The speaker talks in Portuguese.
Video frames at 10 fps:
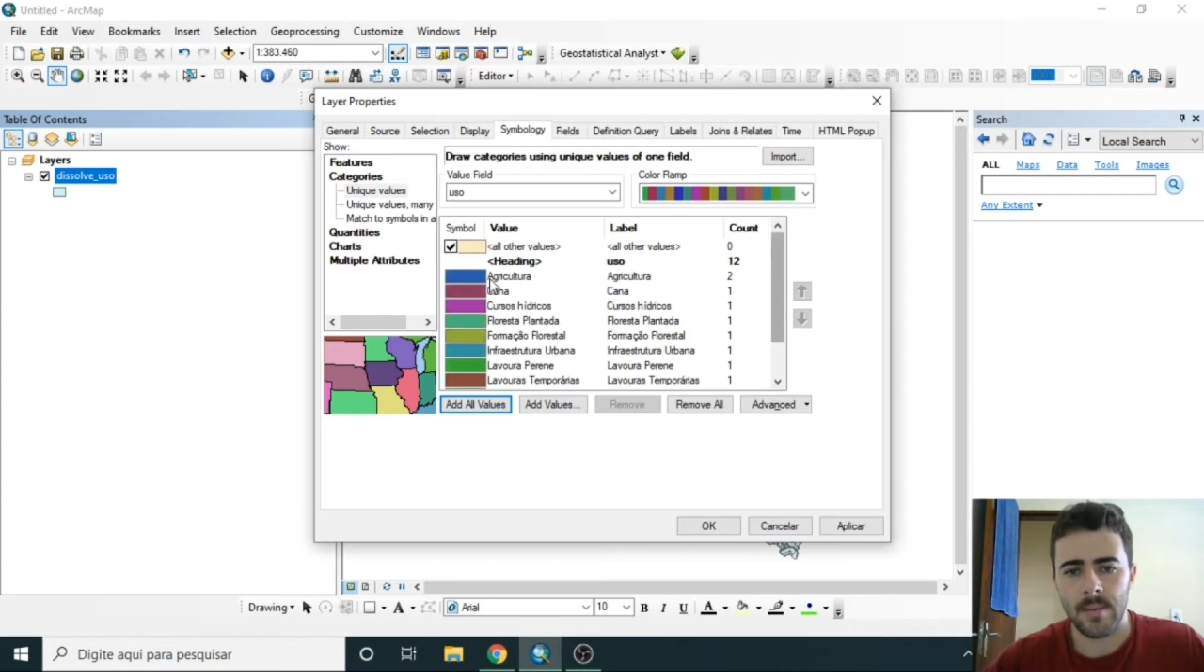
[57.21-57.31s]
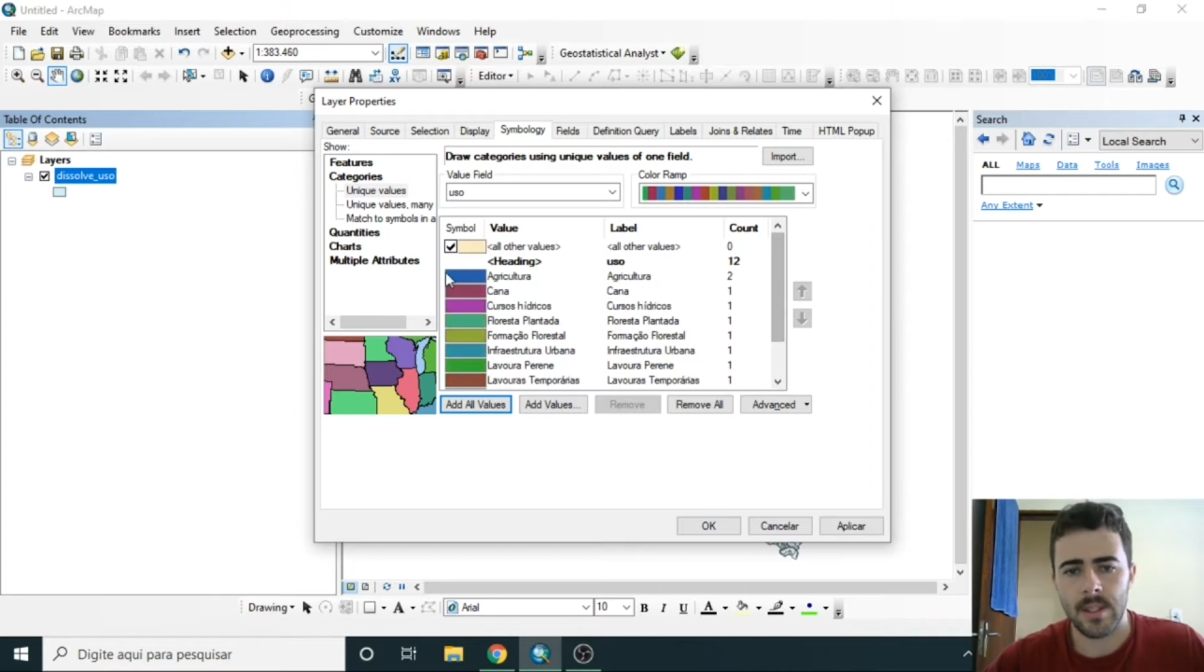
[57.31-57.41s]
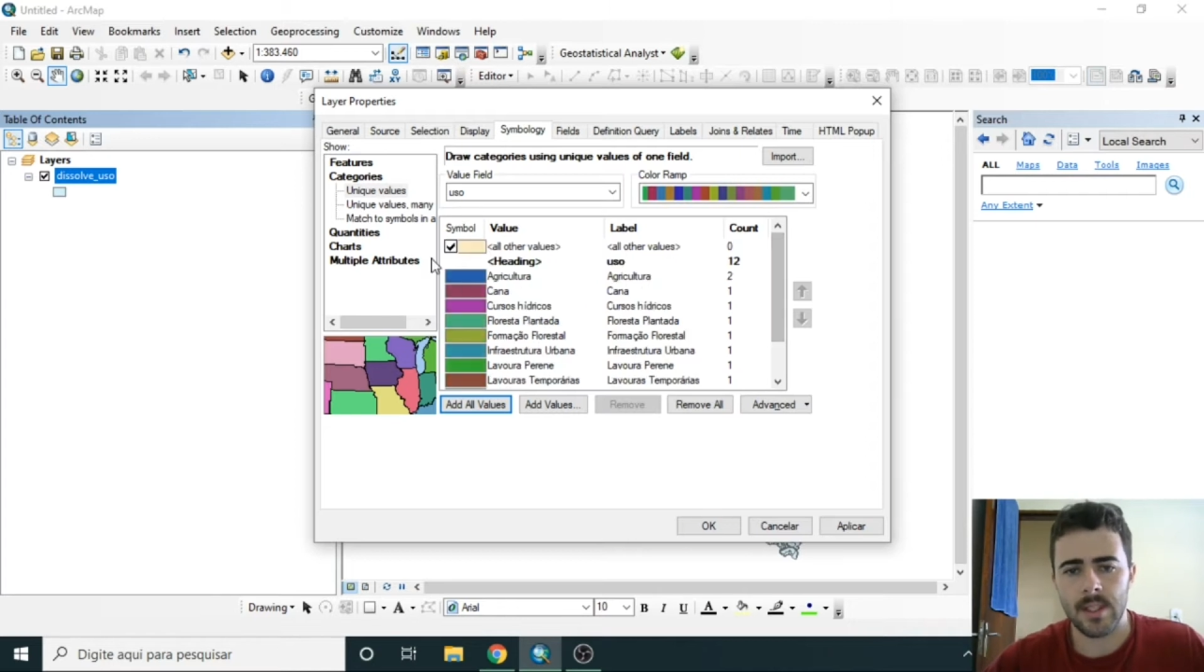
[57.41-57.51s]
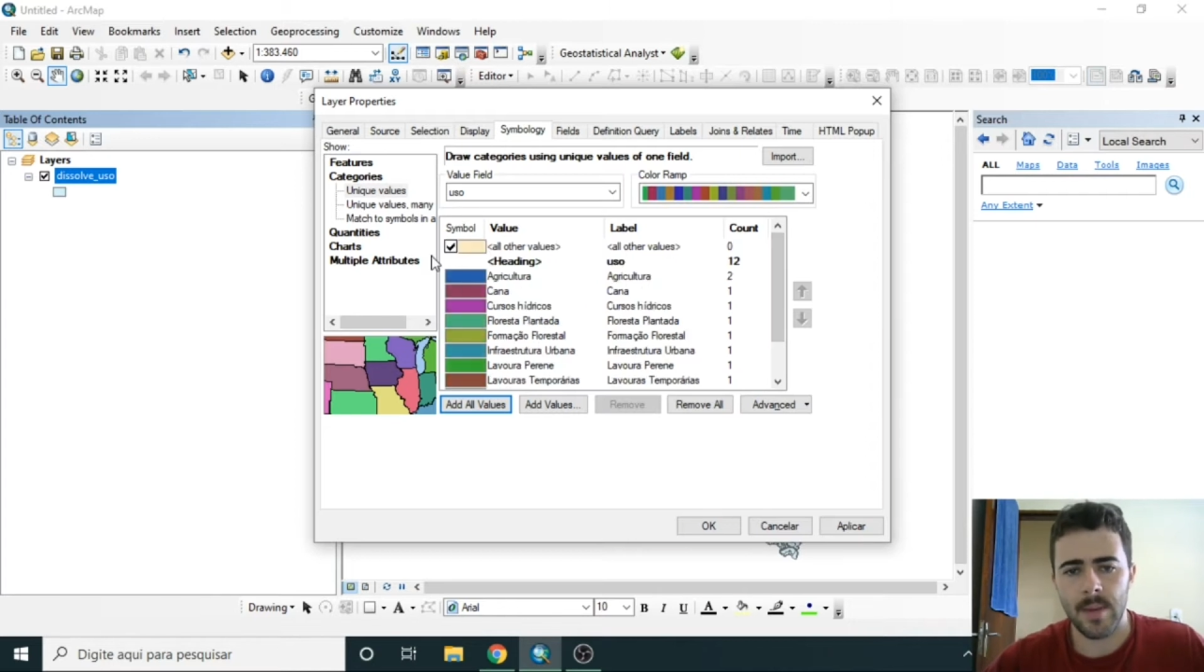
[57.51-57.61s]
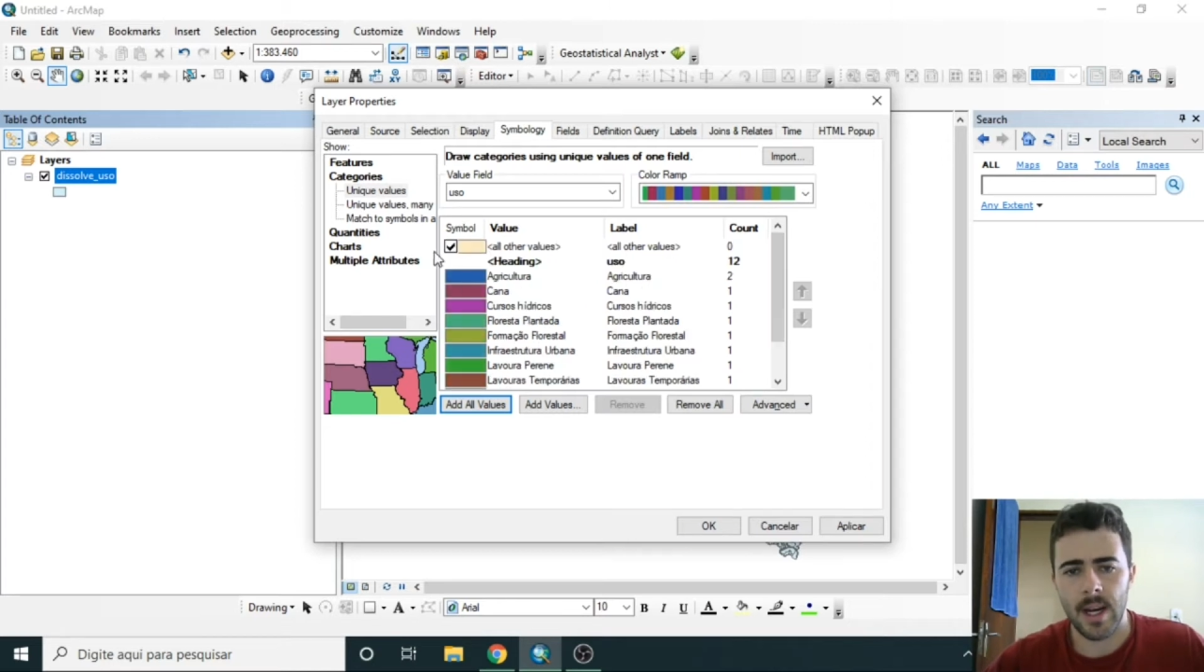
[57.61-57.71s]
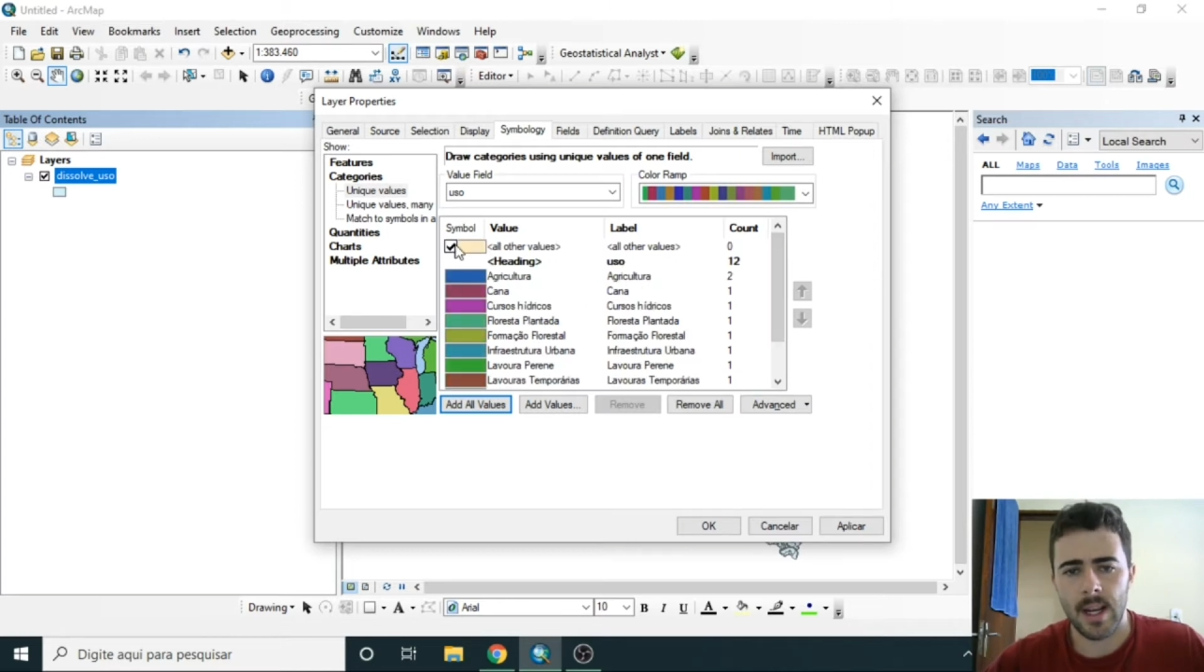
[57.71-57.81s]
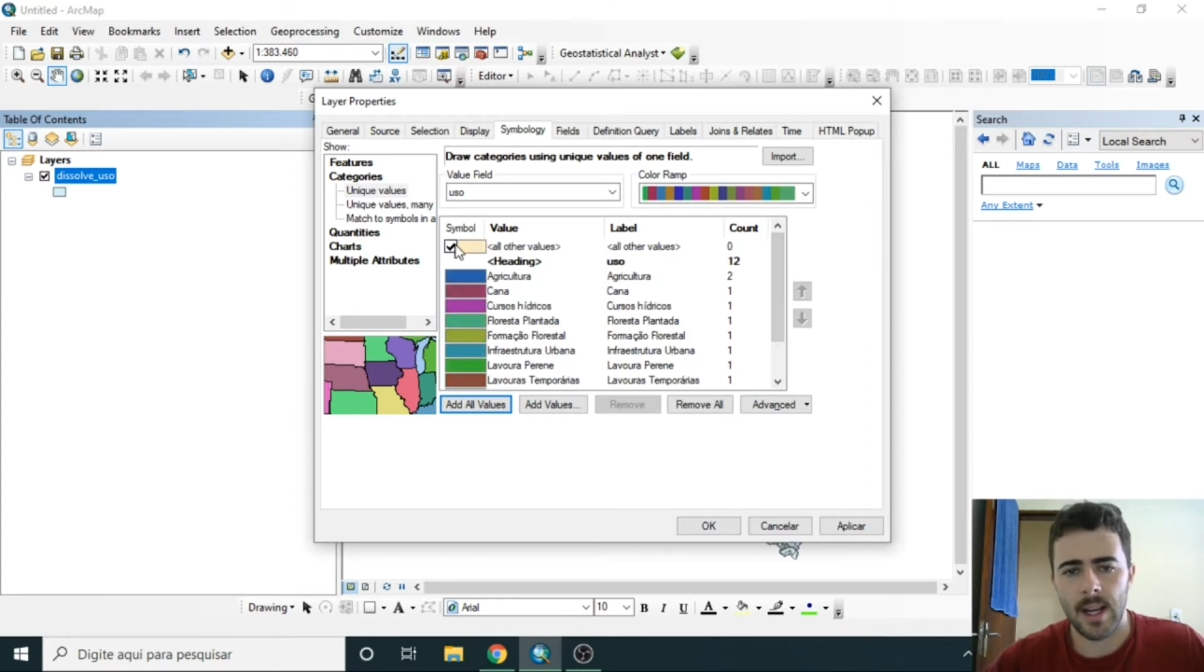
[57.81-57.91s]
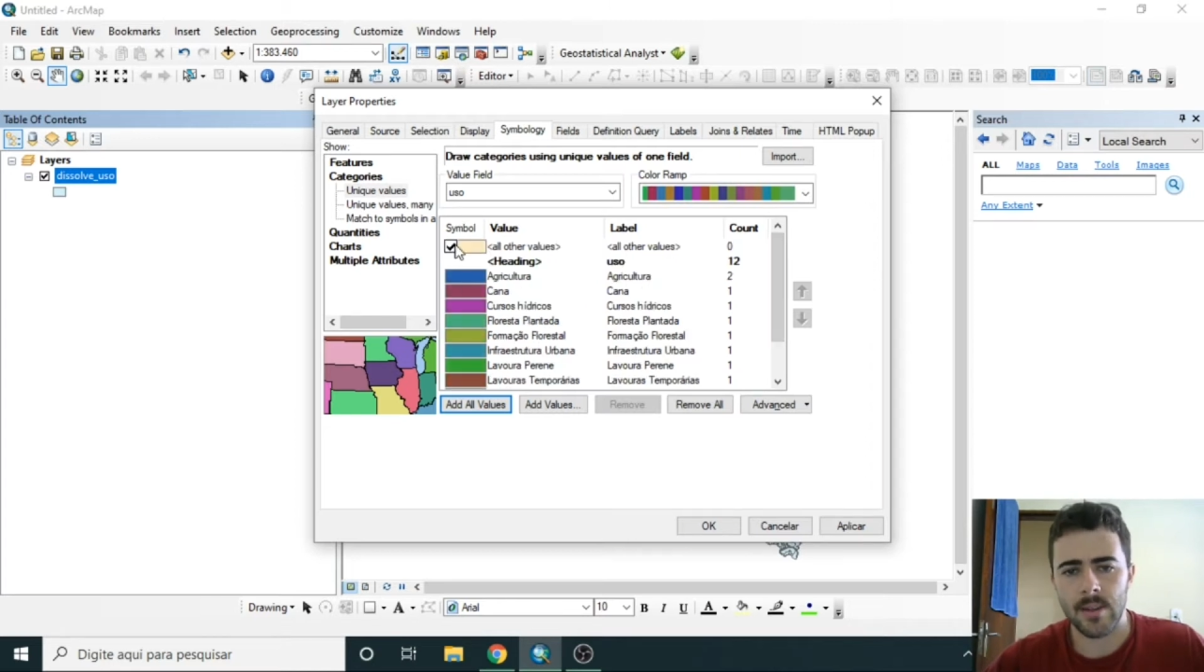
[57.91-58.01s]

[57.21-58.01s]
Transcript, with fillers: Desmarcar